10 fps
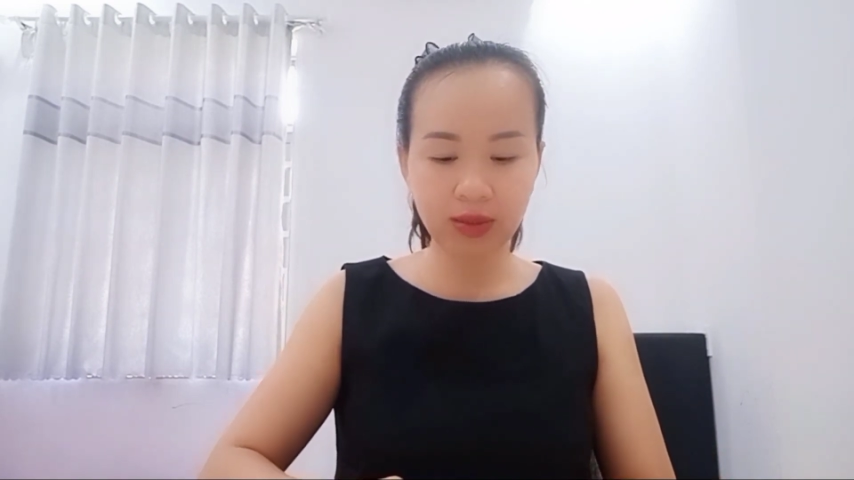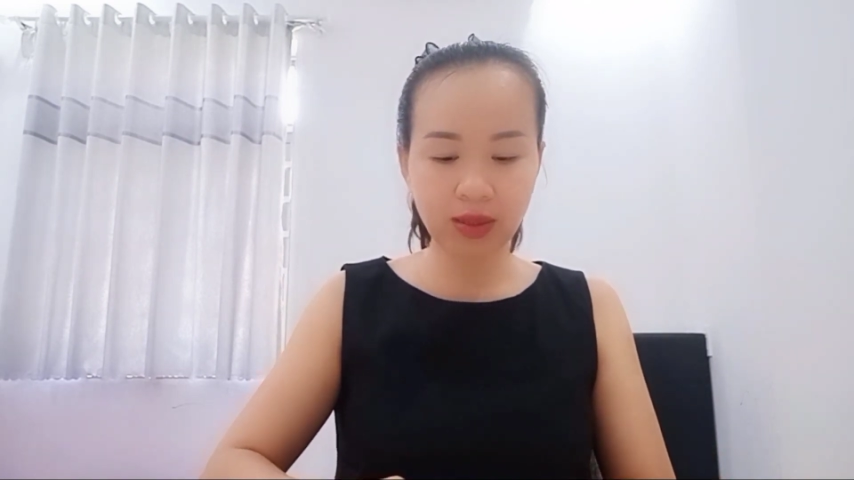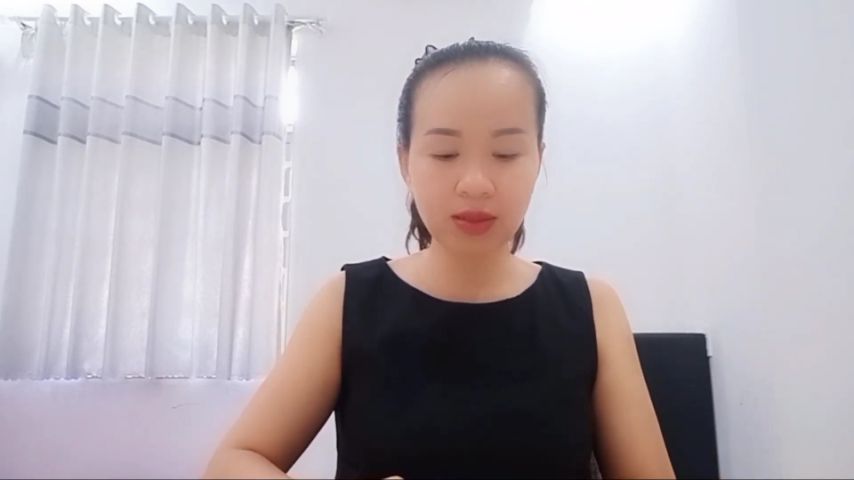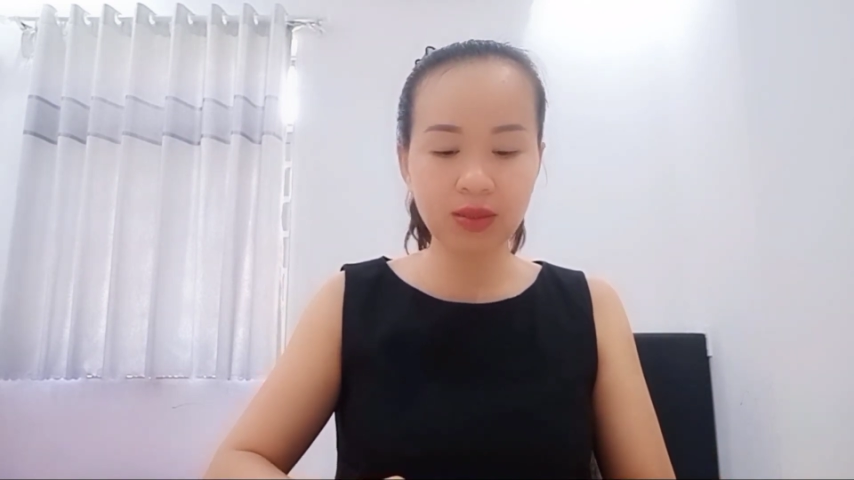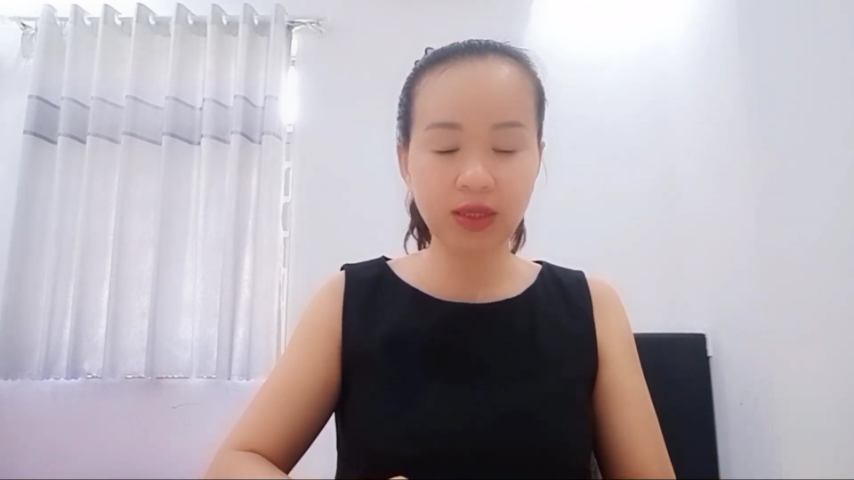
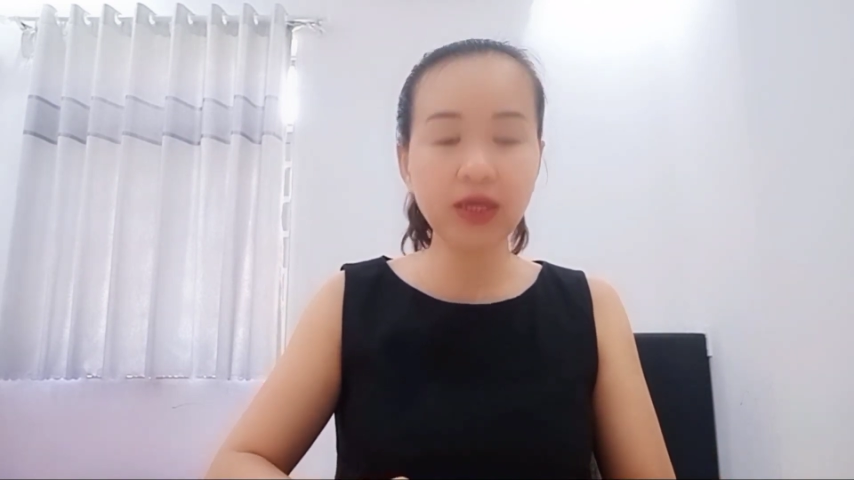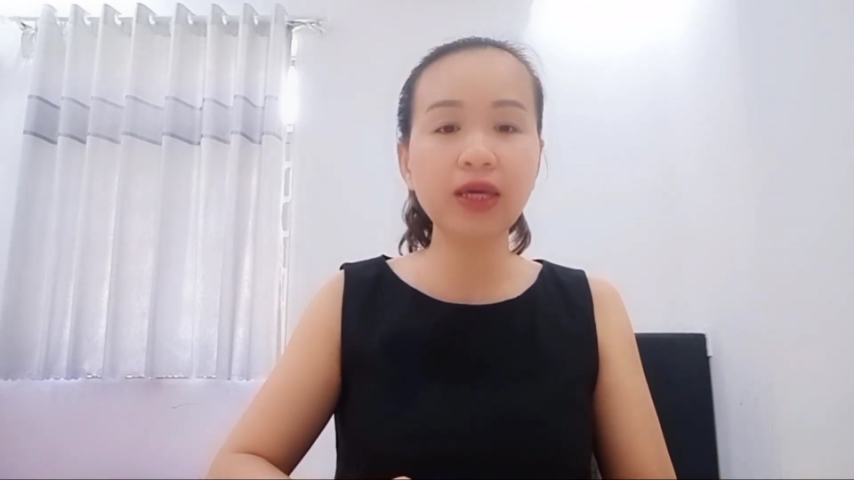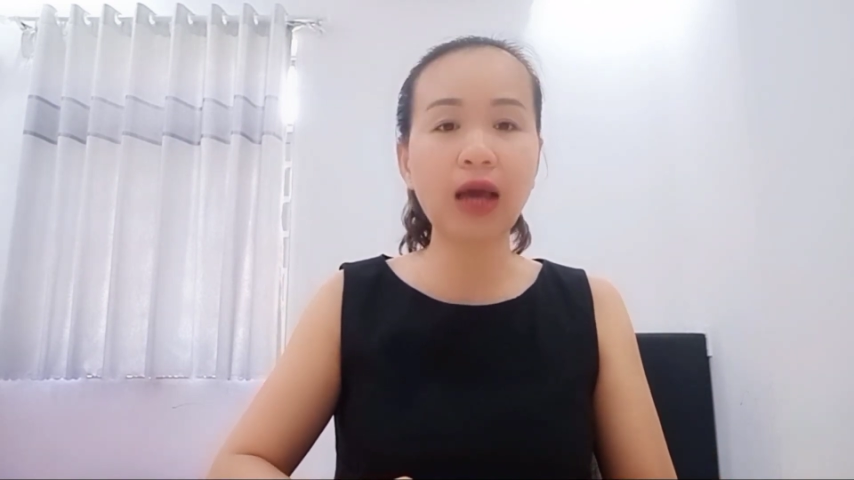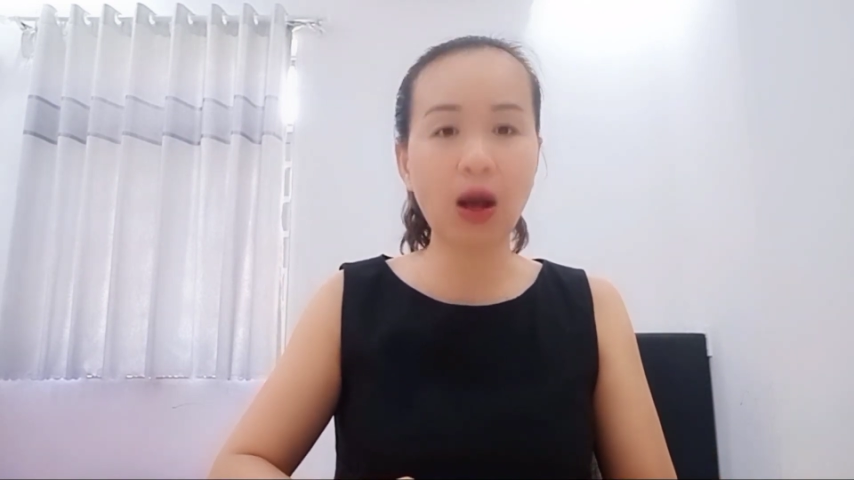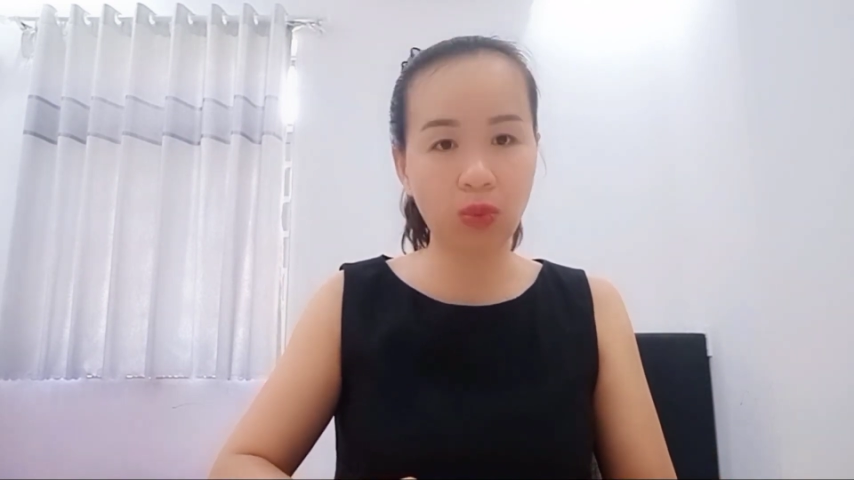từ
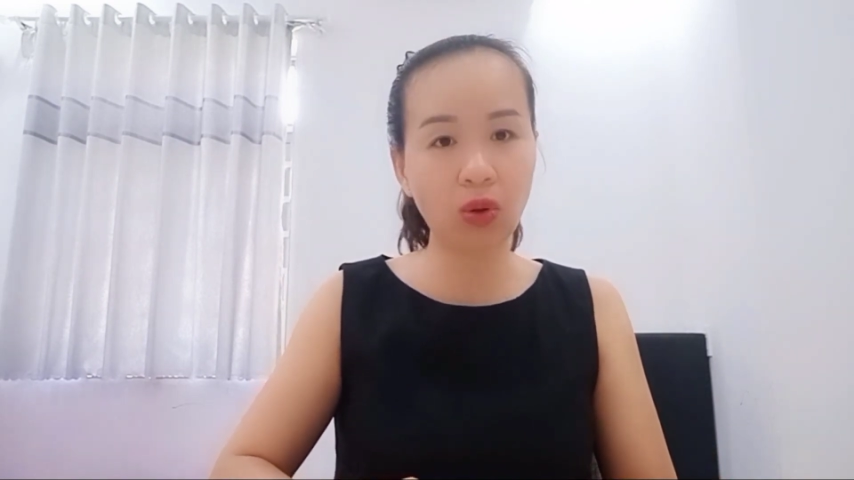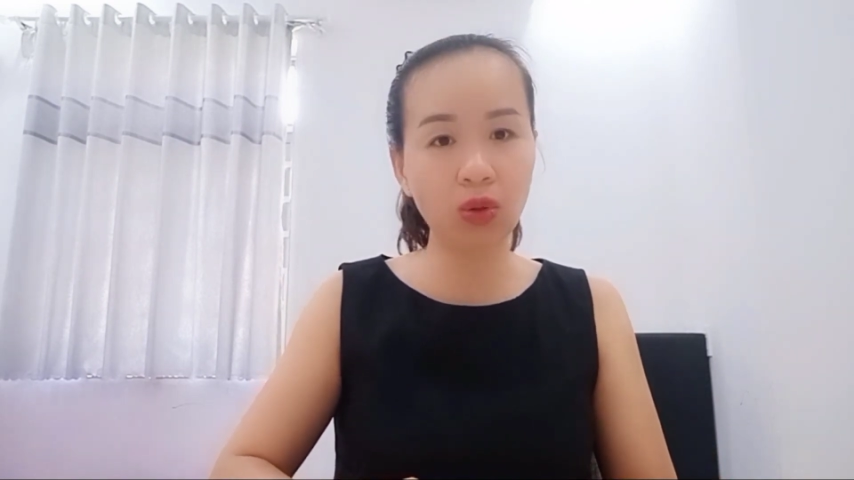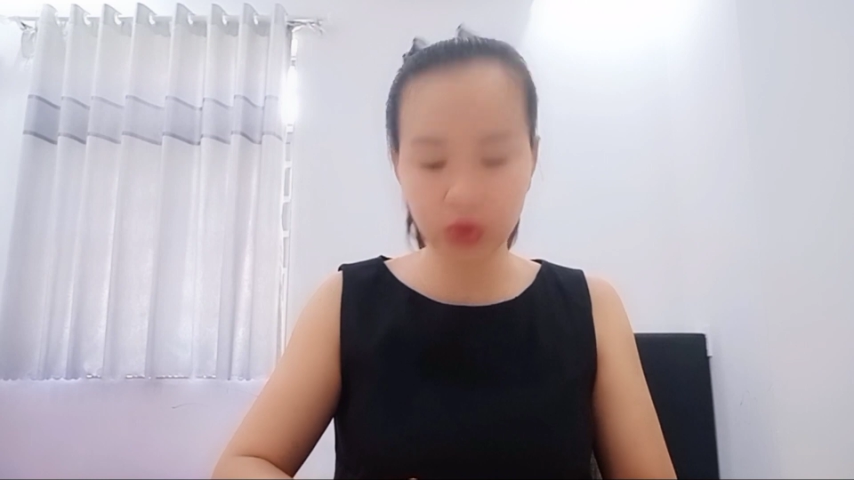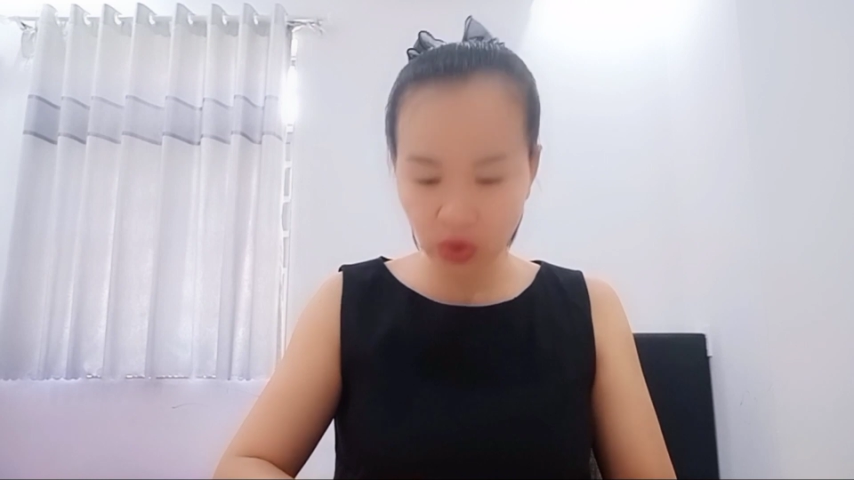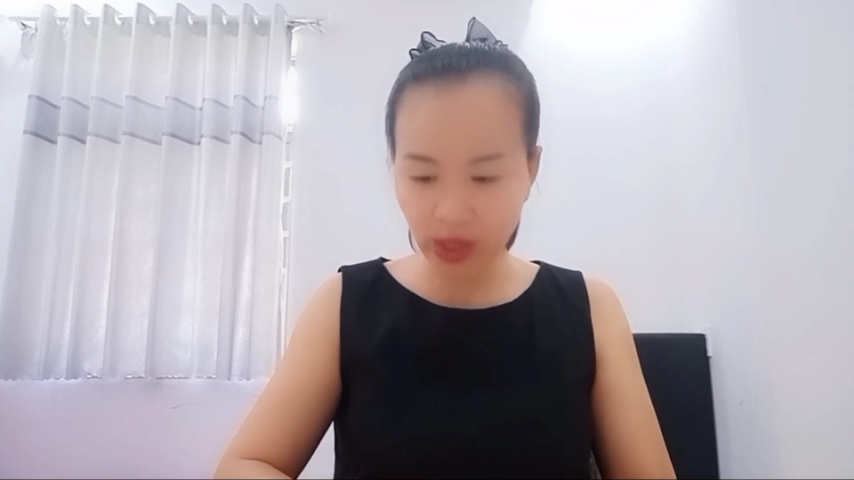y học
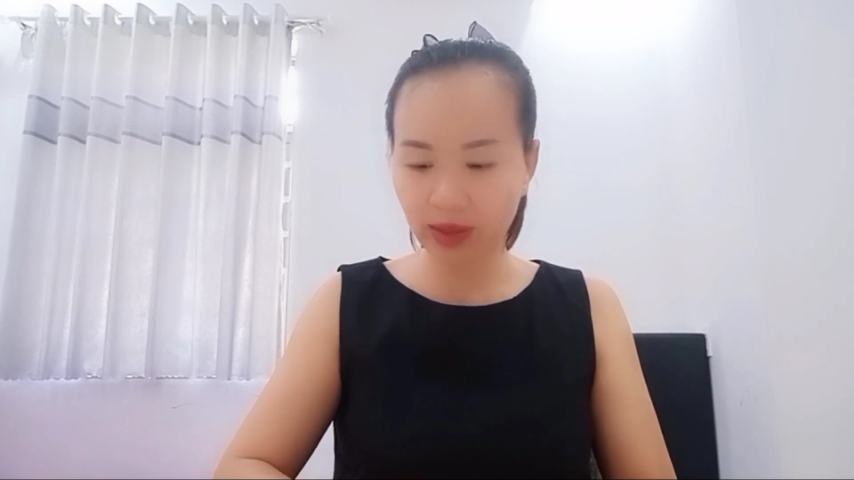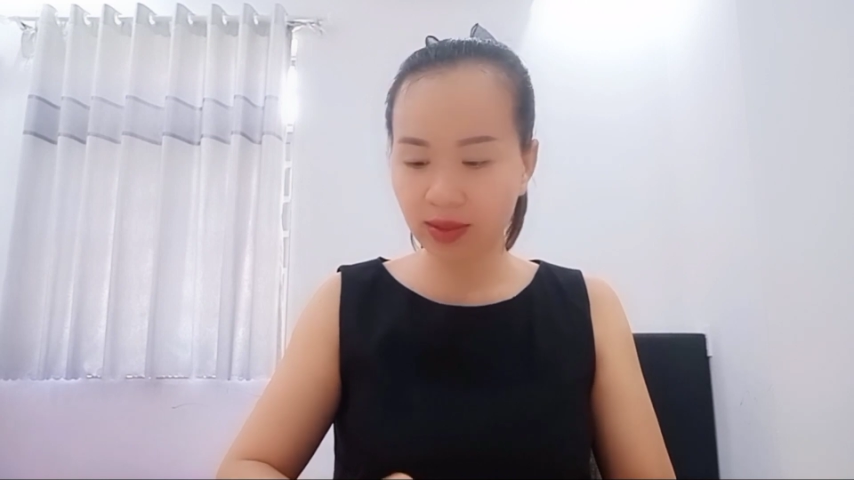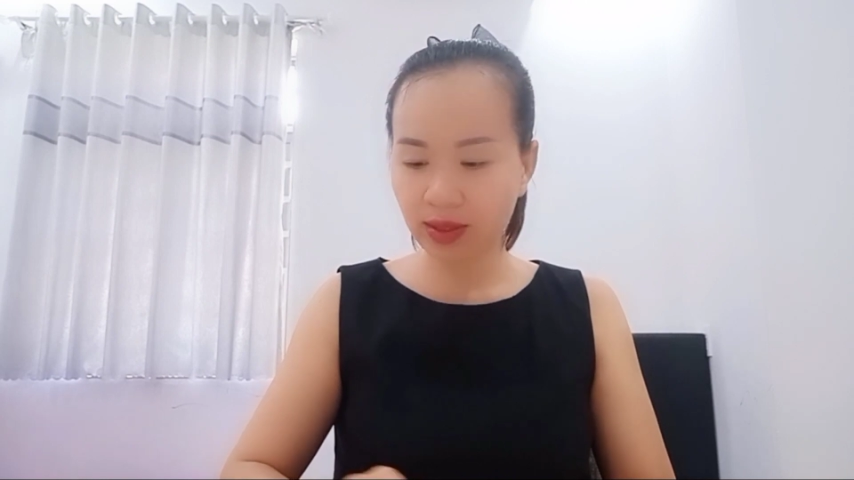cổ truyền